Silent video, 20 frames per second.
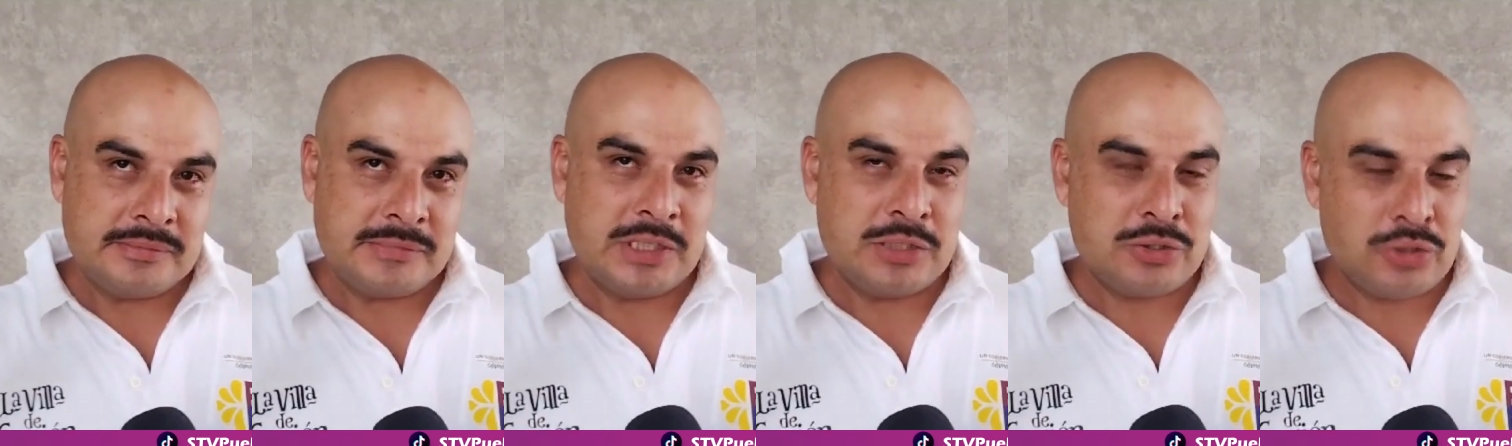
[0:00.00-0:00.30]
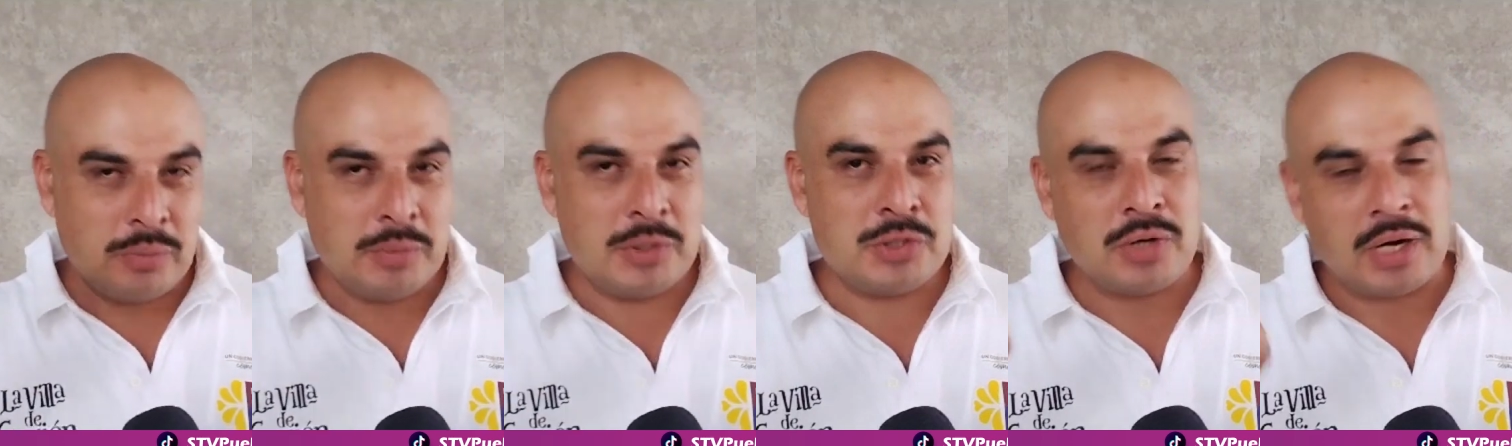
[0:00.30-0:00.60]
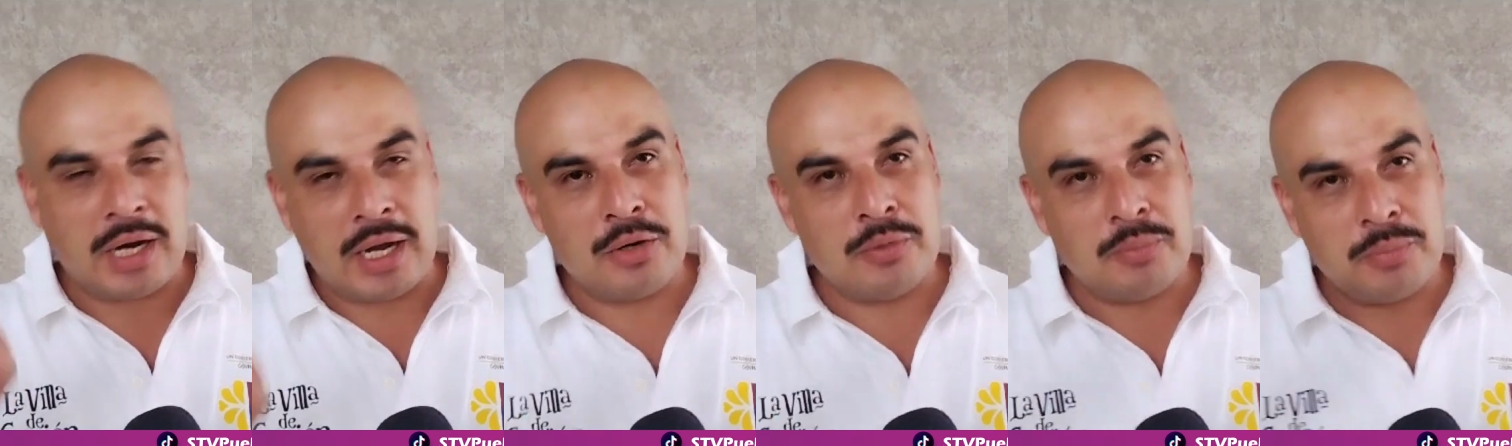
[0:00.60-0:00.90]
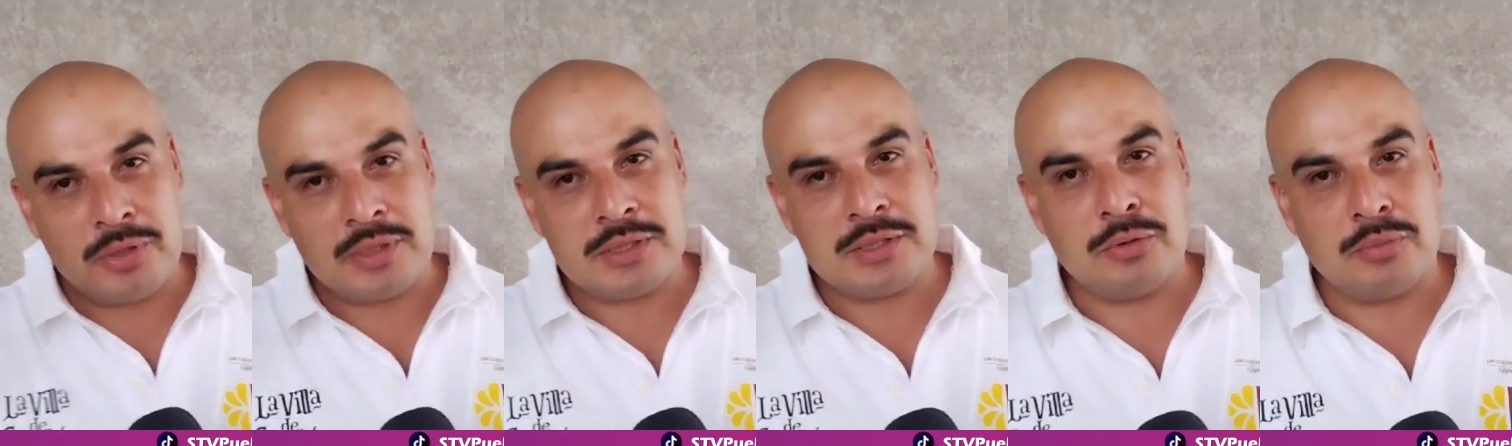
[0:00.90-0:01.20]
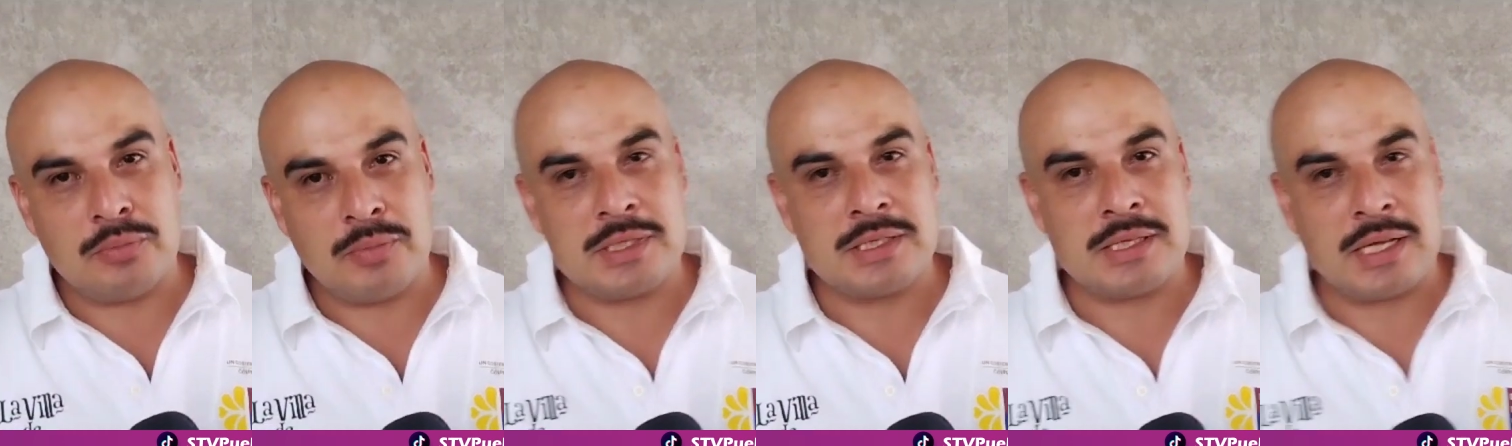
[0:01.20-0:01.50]
si soy michoacano, puedo hacer
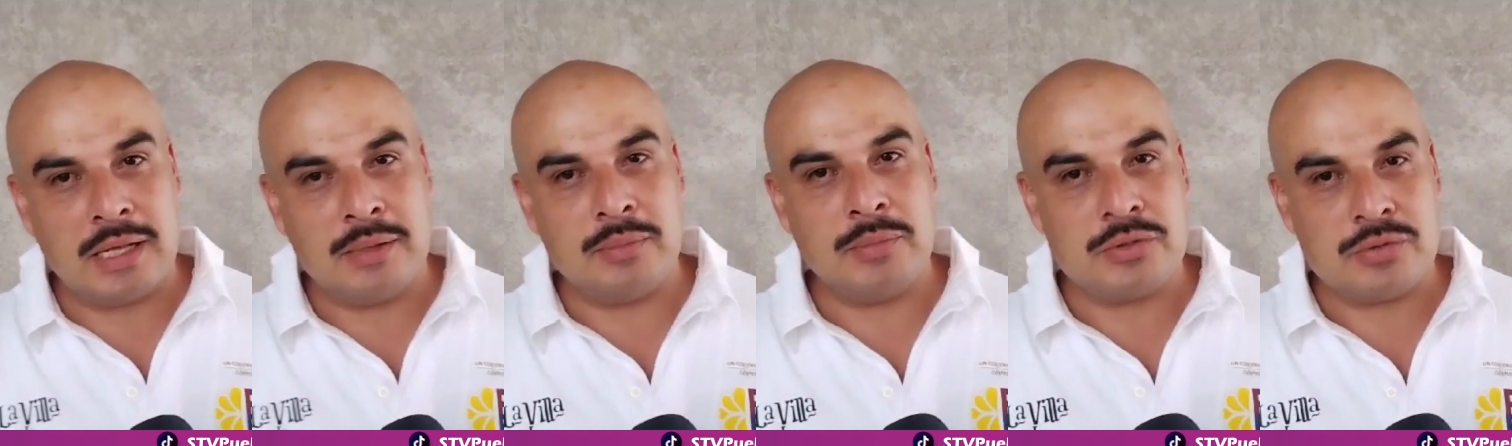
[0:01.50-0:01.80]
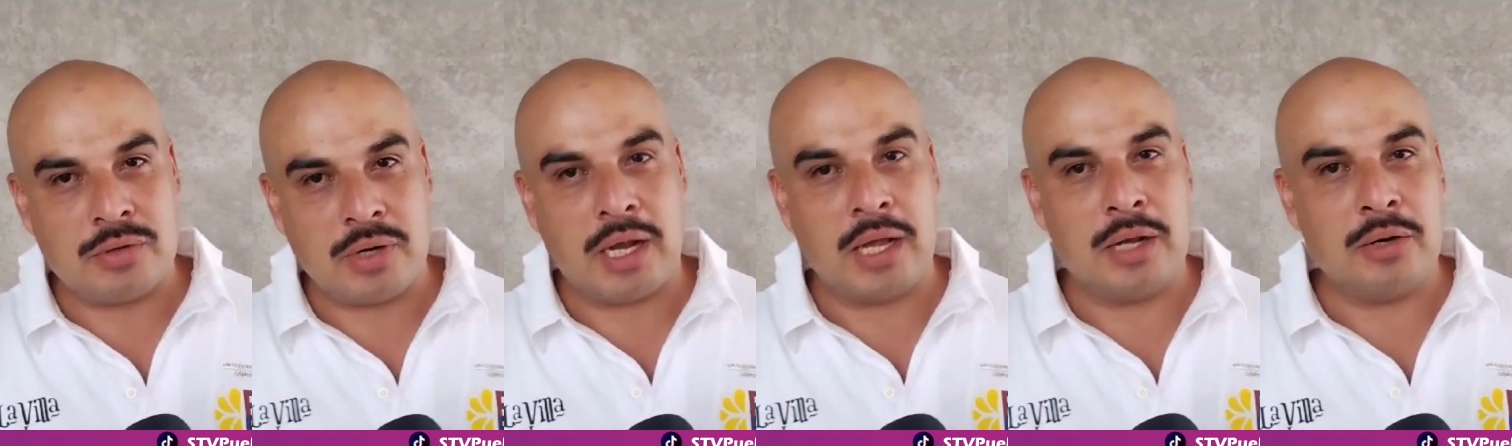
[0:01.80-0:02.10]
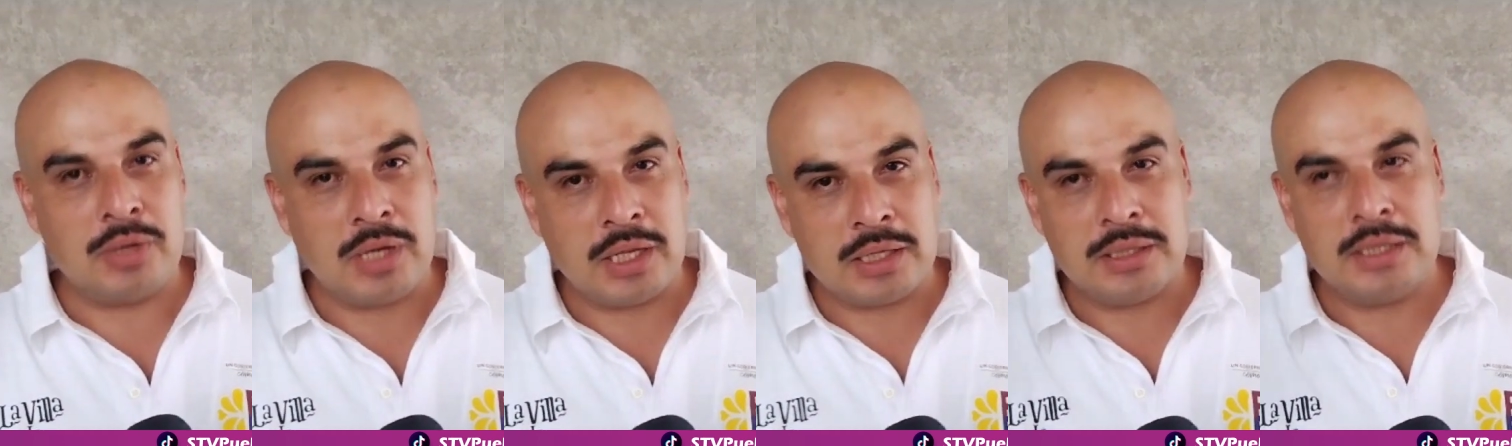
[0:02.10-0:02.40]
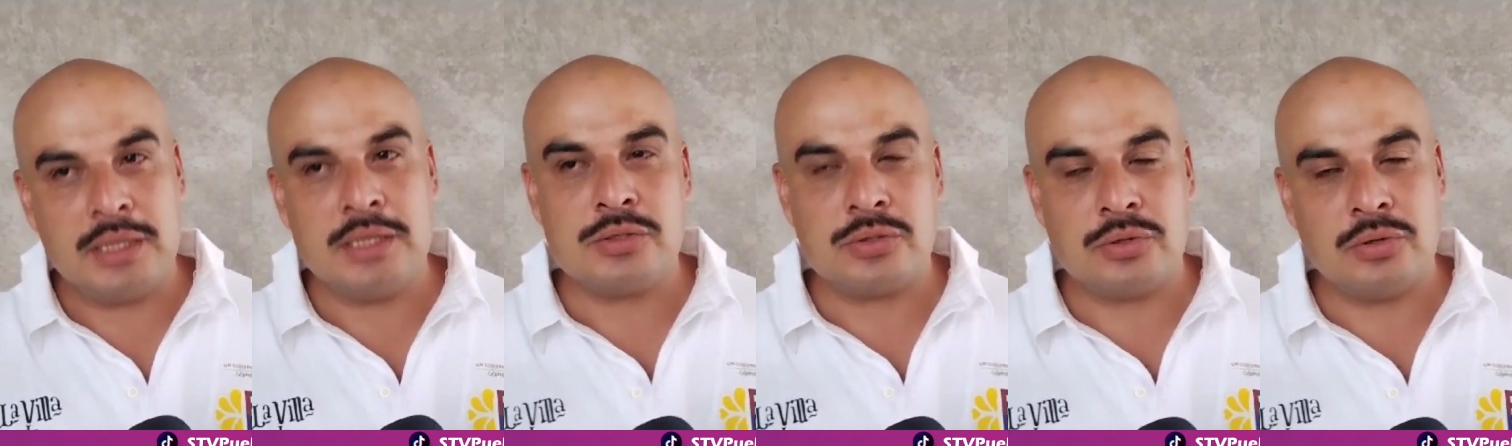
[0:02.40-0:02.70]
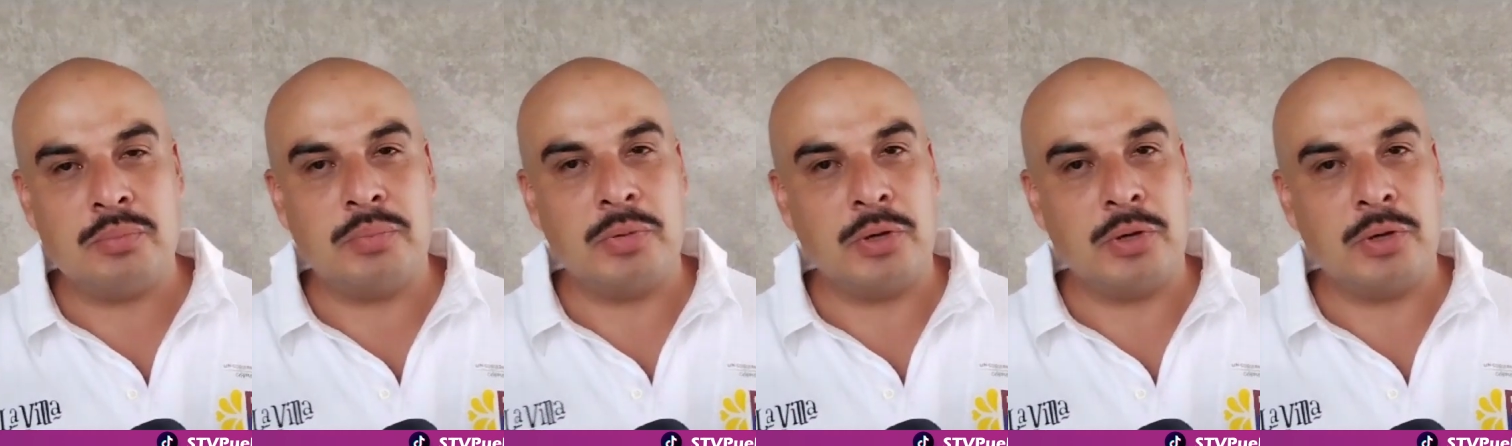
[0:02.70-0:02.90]
un mezcal michoacano en Atlisco,